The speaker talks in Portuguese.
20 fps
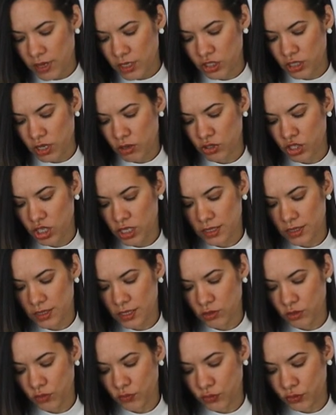vai estar
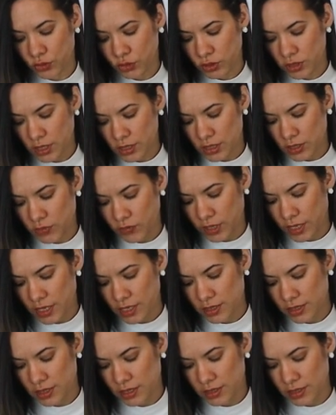utilizando frutas
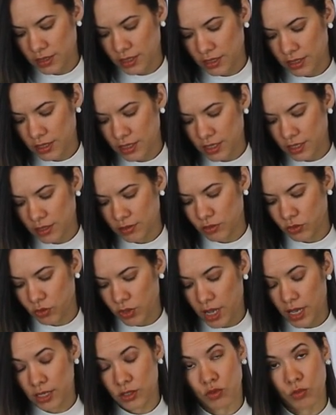frescas aqui, no
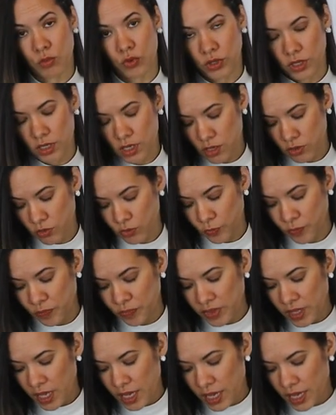caso morango,
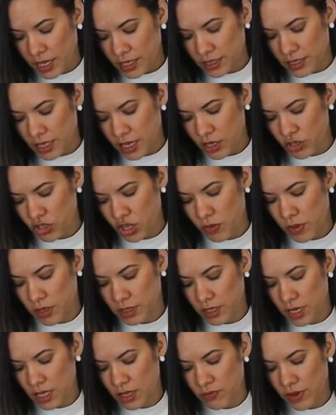esse recheio
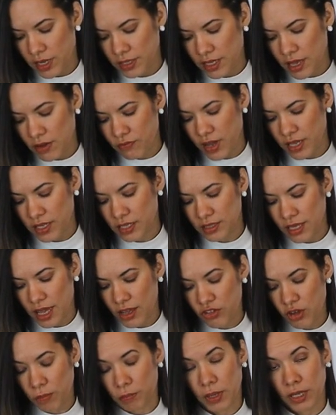aqui ele vai ter a
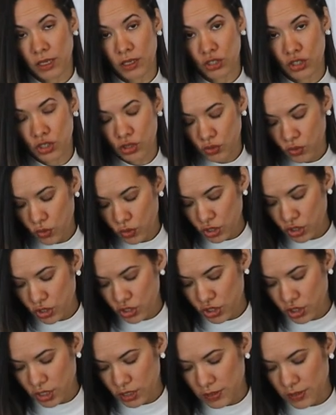validade apenas de dois
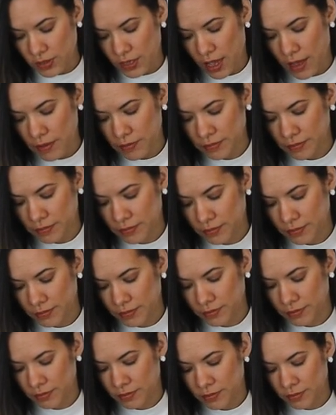dias, tá?
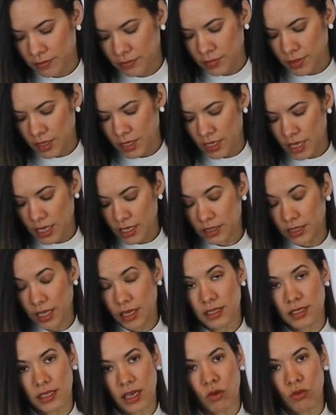E ele
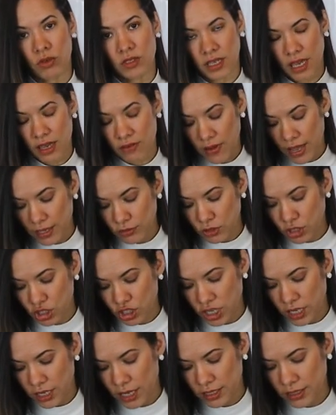tem que ser conservado em
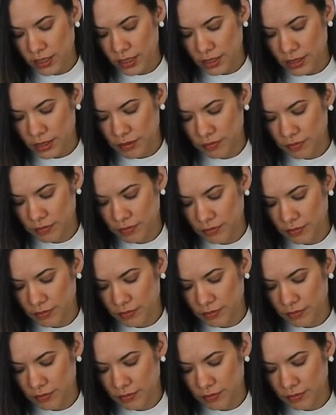geladeira.